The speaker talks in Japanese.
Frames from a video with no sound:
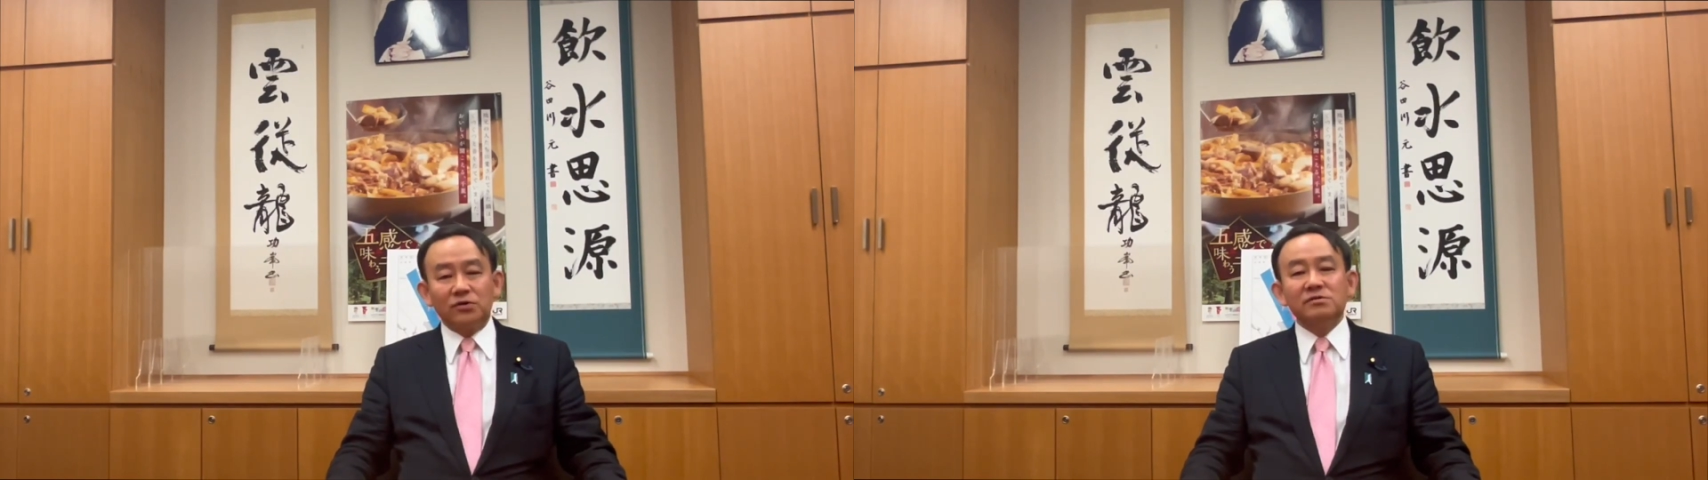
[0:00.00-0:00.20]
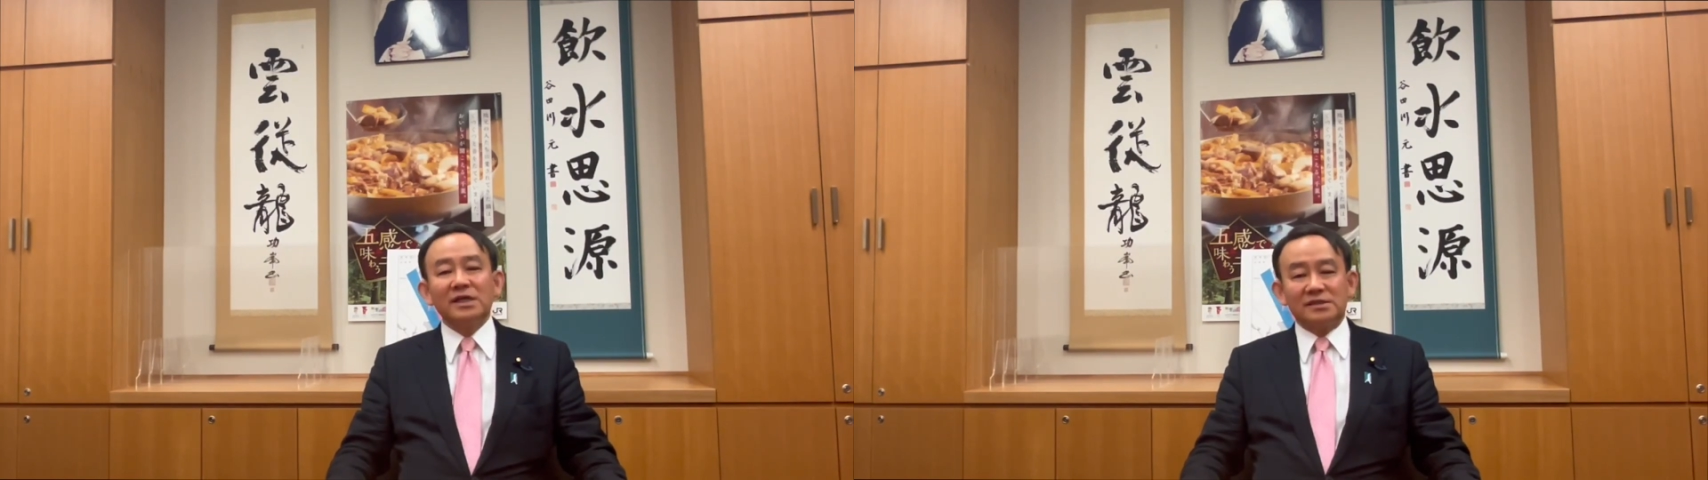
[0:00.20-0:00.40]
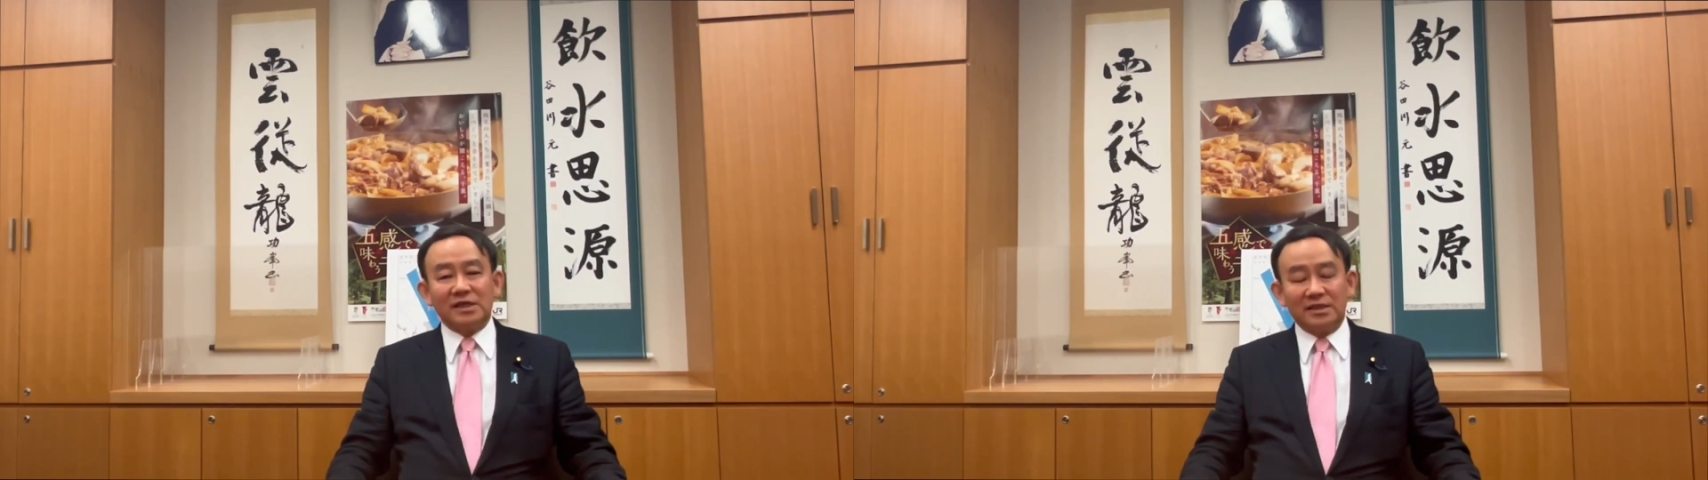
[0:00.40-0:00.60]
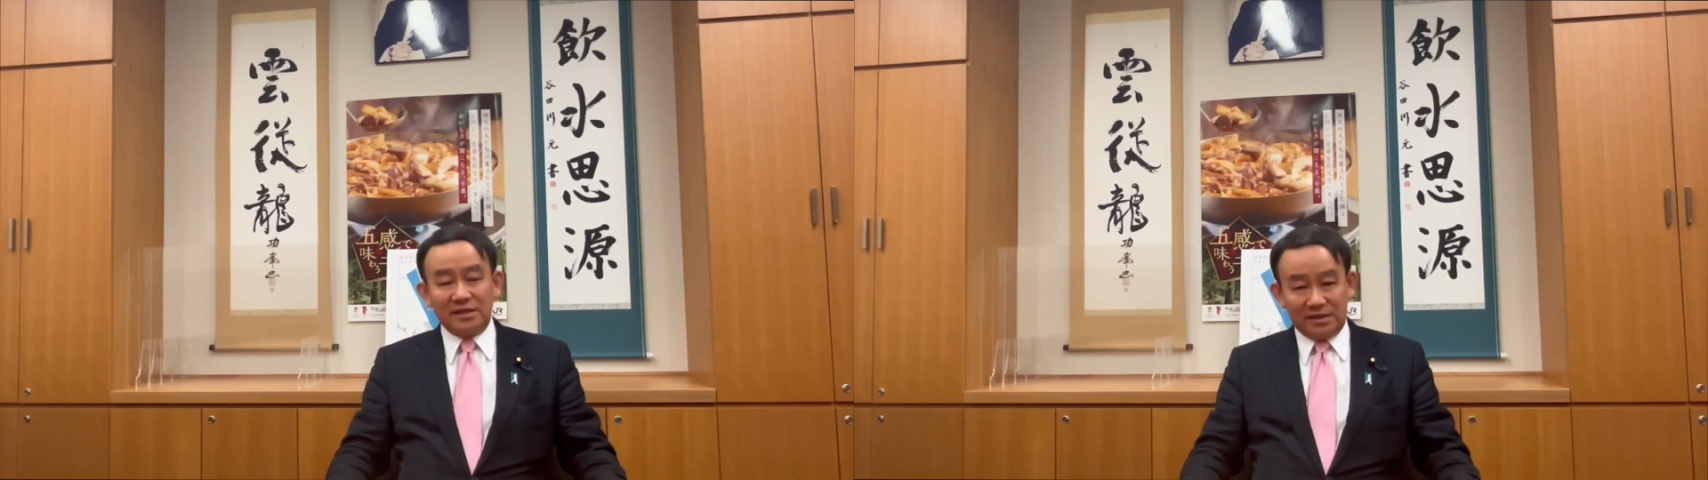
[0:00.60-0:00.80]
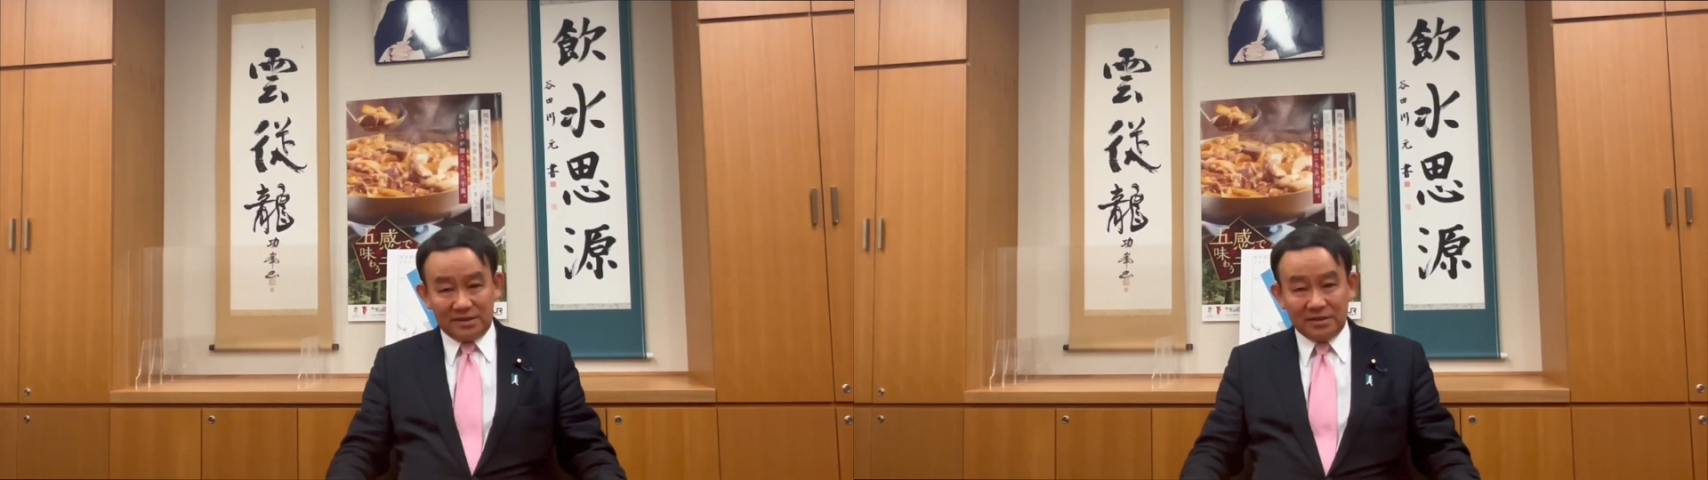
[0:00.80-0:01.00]
の9月なん
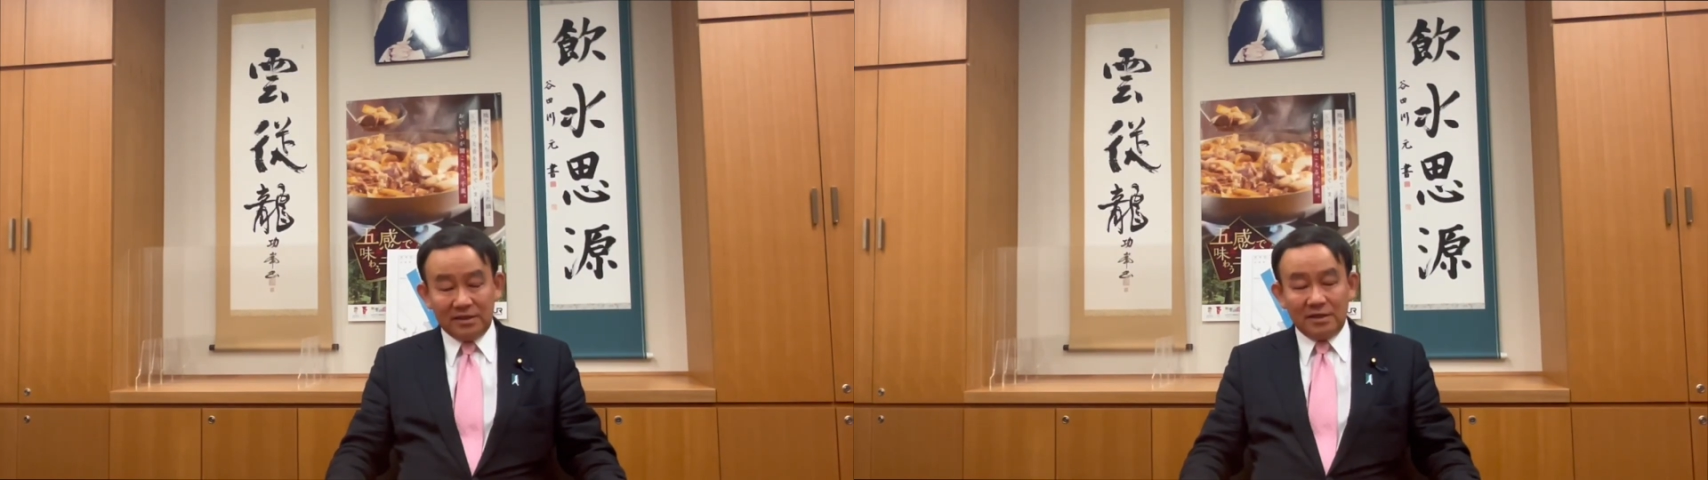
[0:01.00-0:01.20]
です。